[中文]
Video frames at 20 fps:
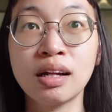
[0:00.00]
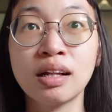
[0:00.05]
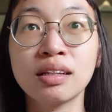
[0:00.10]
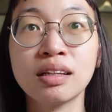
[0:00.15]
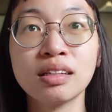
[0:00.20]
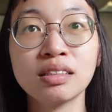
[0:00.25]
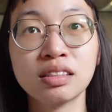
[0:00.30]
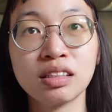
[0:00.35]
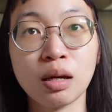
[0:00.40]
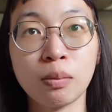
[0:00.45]

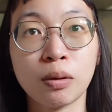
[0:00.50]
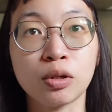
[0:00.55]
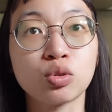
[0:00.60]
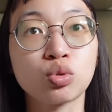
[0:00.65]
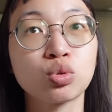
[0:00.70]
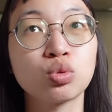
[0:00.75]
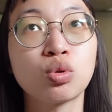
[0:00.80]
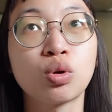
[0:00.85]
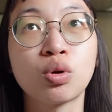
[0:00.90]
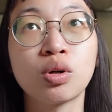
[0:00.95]
那这本
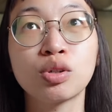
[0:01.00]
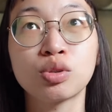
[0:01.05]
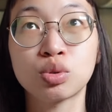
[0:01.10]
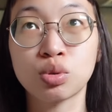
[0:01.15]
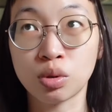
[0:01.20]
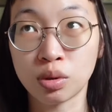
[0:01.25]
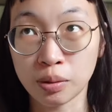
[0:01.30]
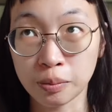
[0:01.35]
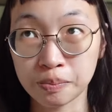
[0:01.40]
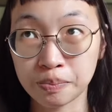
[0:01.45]
书我会
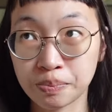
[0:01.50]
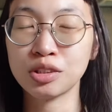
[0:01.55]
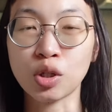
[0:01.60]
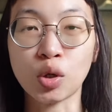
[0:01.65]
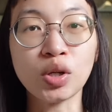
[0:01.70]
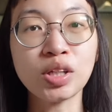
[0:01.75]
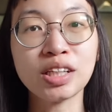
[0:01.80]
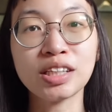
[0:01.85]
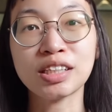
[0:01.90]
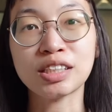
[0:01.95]
说，有
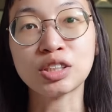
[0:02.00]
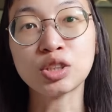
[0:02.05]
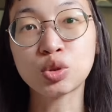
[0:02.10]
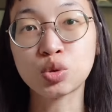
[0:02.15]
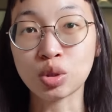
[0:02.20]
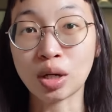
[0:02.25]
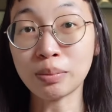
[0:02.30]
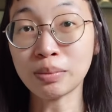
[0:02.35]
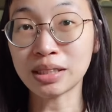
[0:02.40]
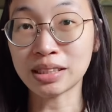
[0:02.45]
一点点是
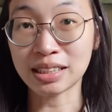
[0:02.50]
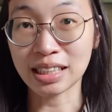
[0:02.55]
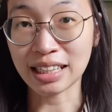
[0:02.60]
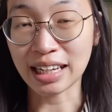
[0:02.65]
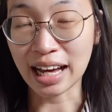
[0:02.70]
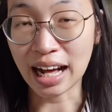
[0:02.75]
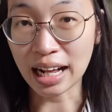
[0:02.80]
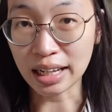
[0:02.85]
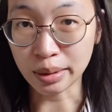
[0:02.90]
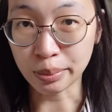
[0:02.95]
专门写给
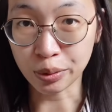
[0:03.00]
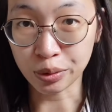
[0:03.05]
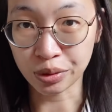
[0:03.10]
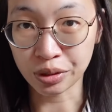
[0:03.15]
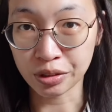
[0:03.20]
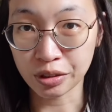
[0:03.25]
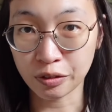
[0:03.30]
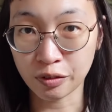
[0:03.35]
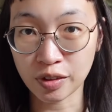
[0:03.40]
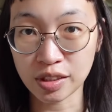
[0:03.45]
哈利波
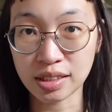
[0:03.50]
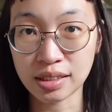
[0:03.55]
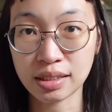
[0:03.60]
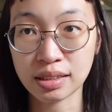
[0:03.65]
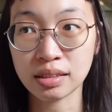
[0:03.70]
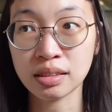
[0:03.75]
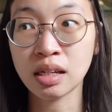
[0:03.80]
特的粉丝。